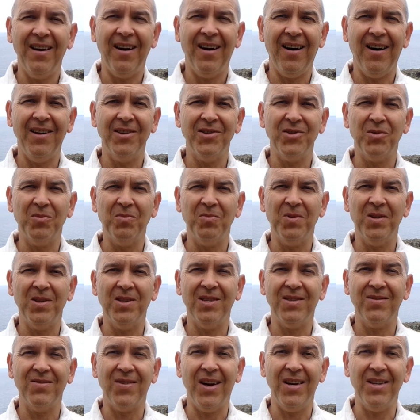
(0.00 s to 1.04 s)
Ja, also
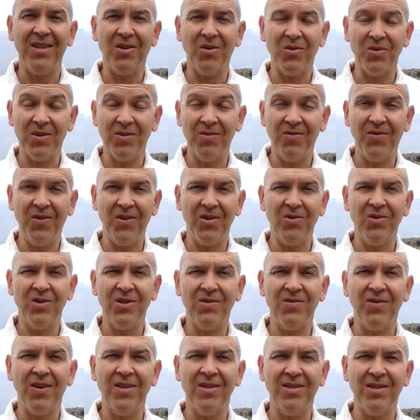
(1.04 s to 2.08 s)
bis
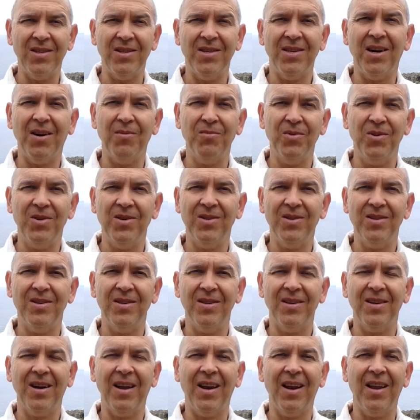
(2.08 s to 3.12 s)
2024 habe ich
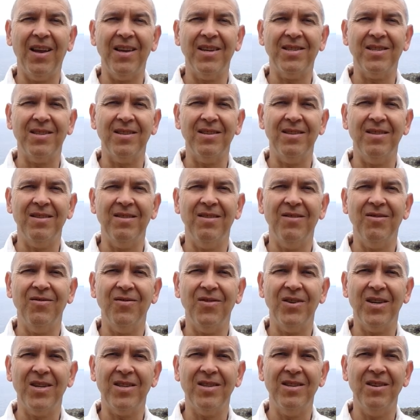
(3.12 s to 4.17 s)
äh, gelesen,
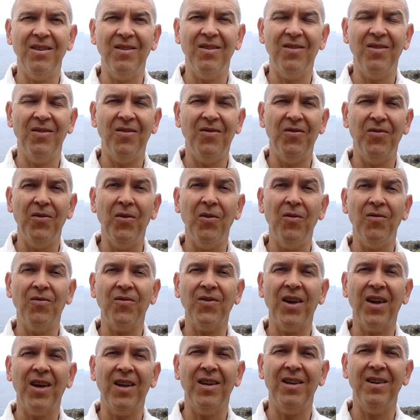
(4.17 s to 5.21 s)
wird
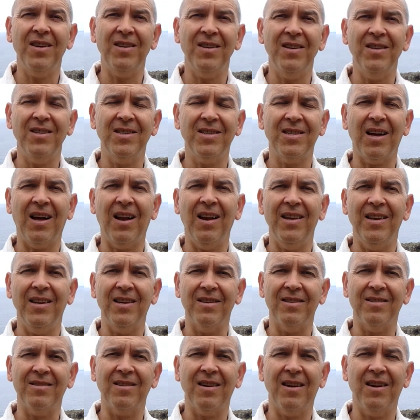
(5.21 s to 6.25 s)
5G äh, nicht
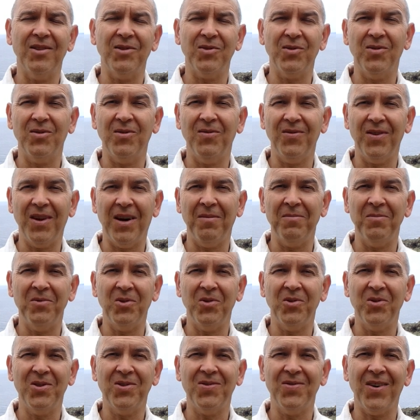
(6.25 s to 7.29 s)
installiert. Also wir haben
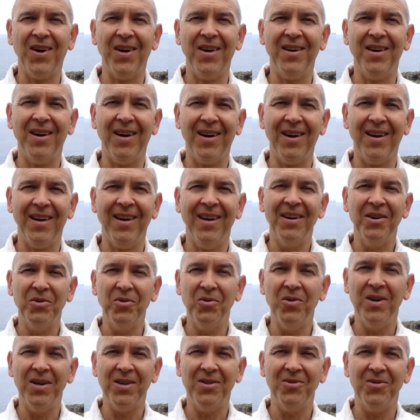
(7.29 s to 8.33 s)
noch zwei Jahre
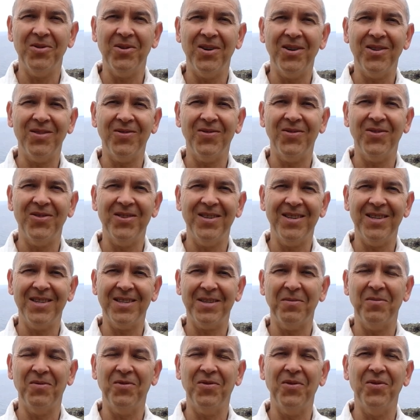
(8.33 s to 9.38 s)
Ruhe dort von
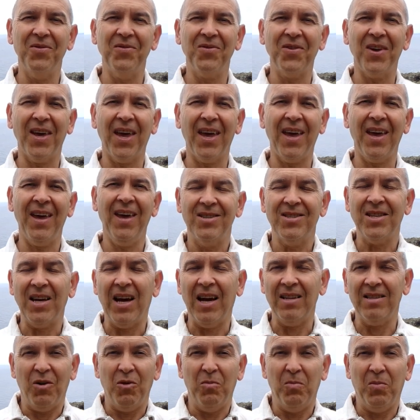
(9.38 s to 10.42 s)
diesem 5G. Es
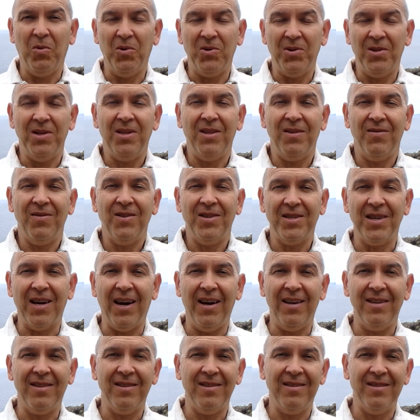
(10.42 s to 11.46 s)
hat auch positive
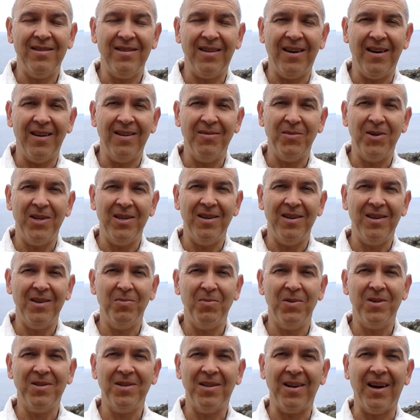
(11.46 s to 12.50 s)
Seiten, kann man
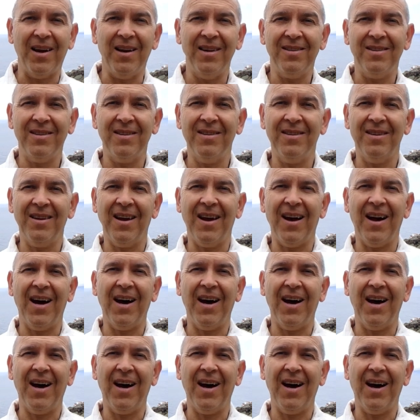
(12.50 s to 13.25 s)
nicht bestreiten,